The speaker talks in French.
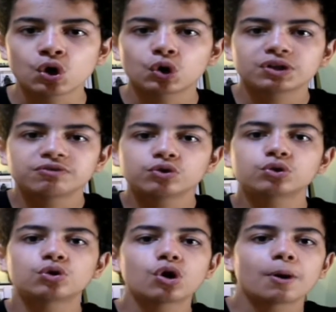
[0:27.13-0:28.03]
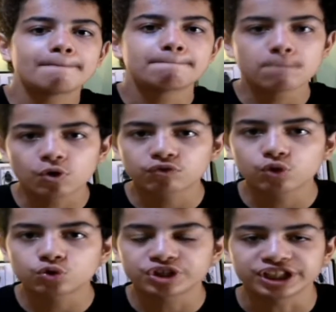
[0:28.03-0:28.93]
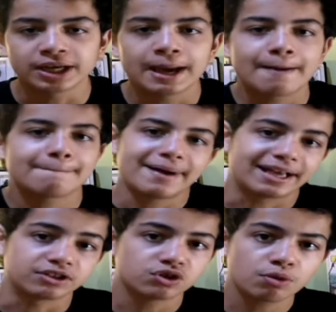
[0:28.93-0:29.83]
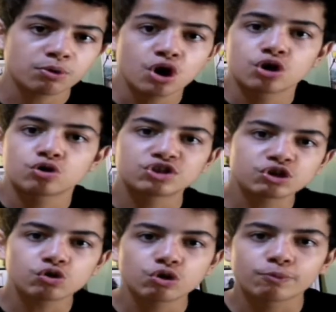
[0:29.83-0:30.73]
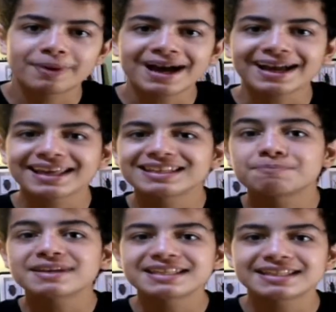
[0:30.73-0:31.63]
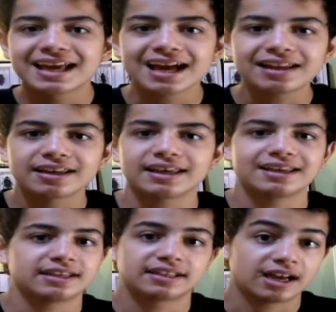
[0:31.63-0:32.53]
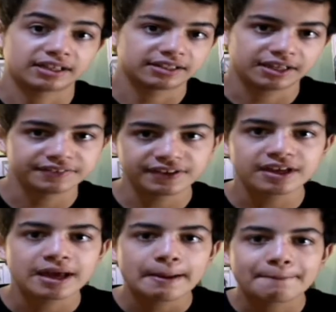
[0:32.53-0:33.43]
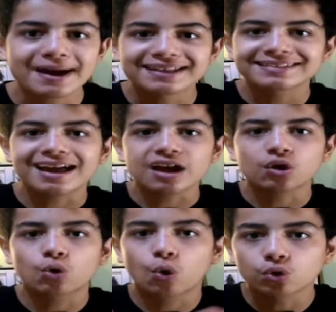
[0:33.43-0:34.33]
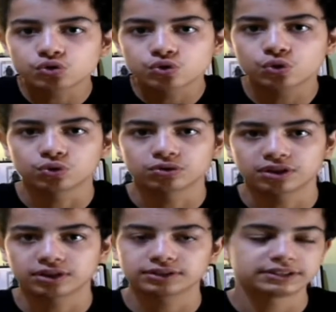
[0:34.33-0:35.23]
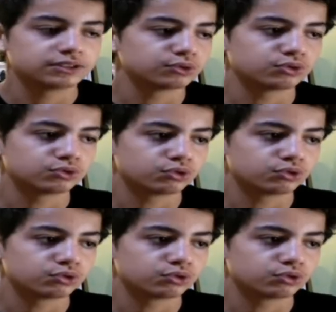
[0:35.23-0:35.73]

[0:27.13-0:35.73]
au niveau de leur morphologie. Par exemple, le Léopard est spécial et caractérisé par sa grosse queue. Hein, c'est une queue